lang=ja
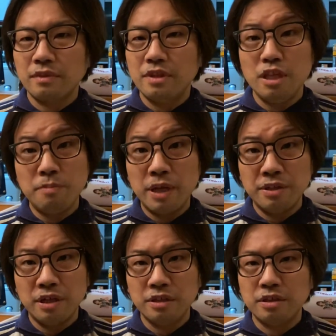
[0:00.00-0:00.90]
2番
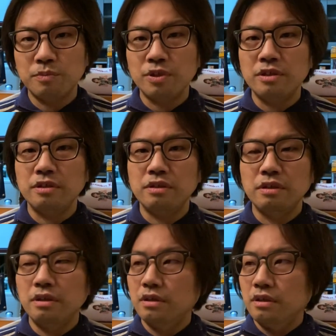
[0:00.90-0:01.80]
に入ってもいい
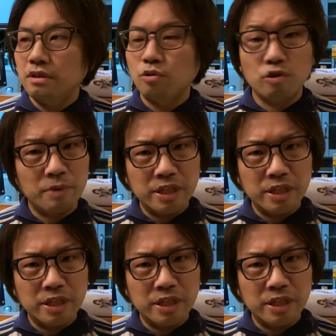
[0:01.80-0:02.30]
6番